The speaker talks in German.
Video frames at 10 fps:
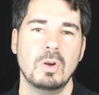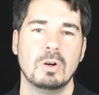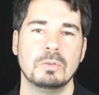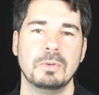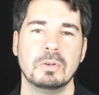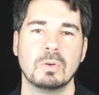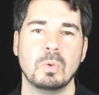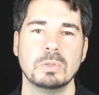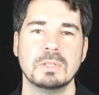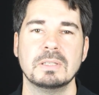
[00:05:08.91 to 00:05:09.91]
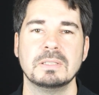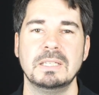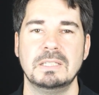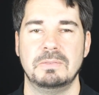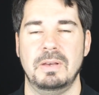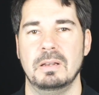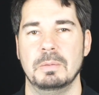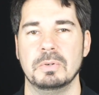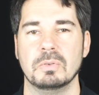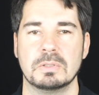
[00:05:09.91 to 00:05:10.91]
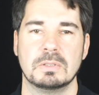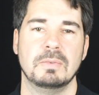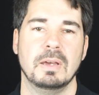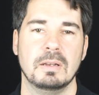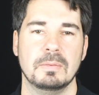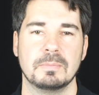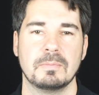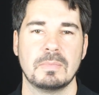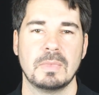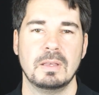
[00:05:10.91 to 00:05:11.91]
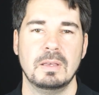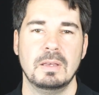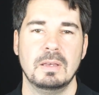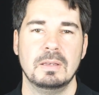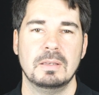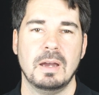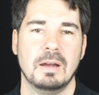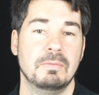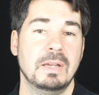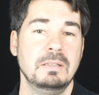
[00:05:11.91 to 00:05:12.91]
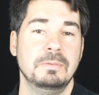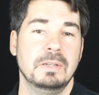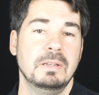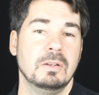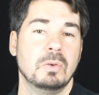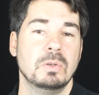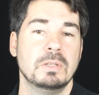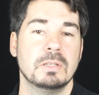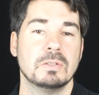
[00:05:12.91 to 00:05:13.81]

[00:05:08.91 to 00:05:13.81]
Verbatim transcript: und für große Gesichtsfelder benutzt werden. Ja, welche Filtergröße